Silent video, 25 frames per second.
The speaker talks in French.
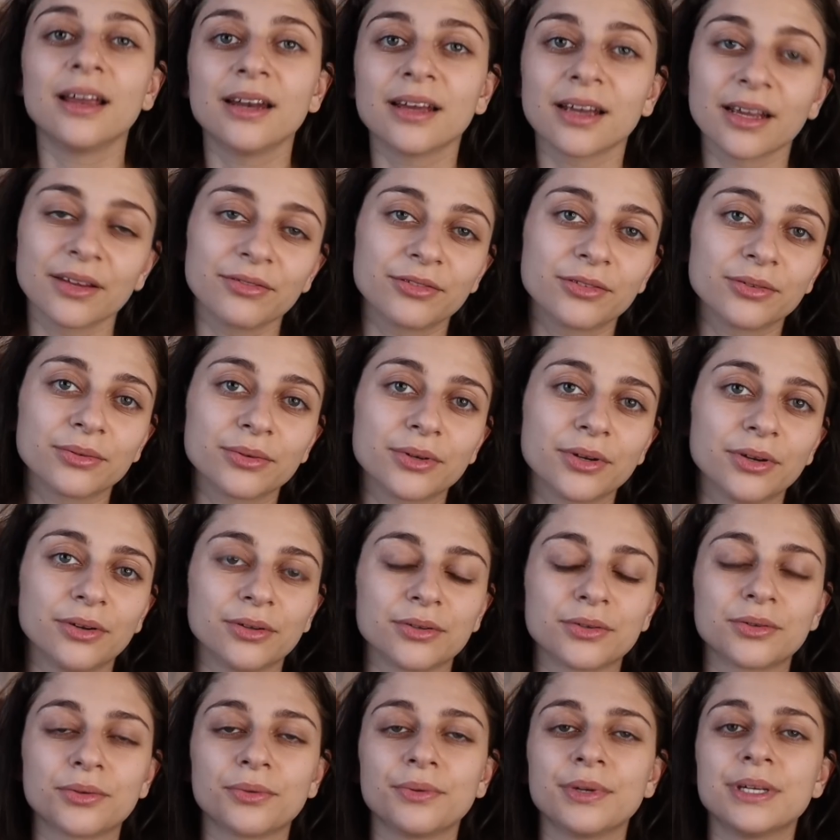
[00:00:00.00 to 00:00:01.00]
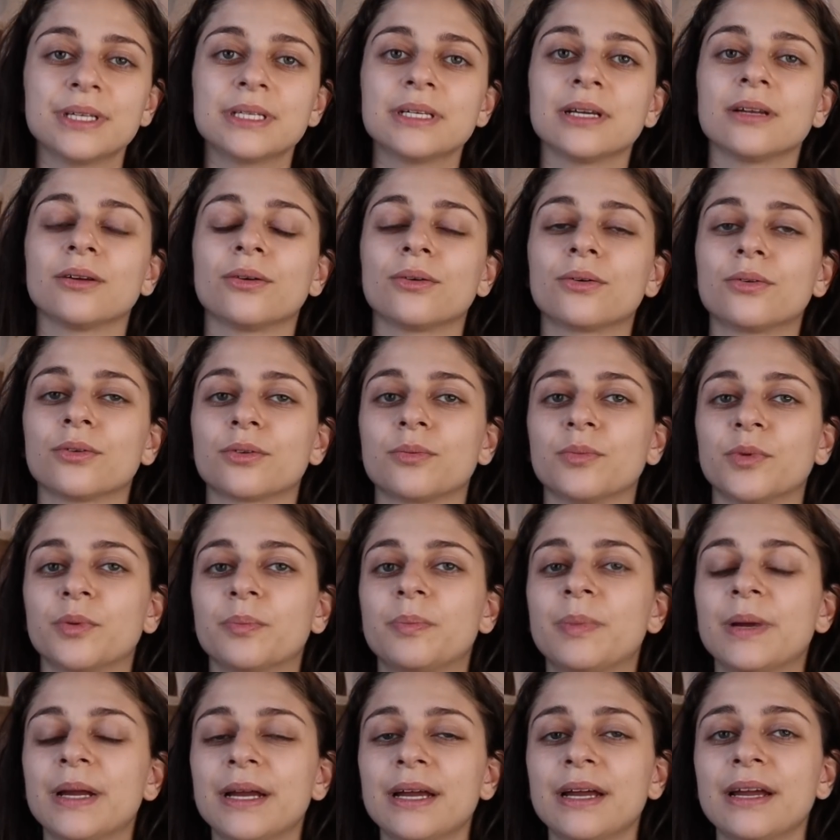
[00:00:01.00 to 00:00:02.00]
Elle arrive donc en Suisse, elle rencontre
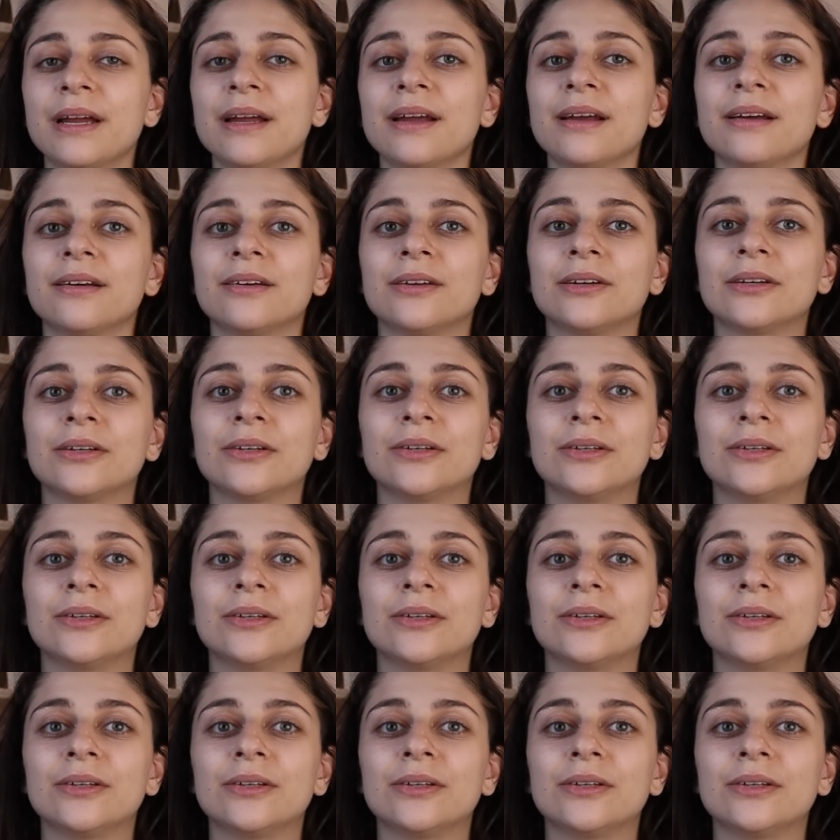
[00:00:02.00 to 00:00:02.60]
mon père.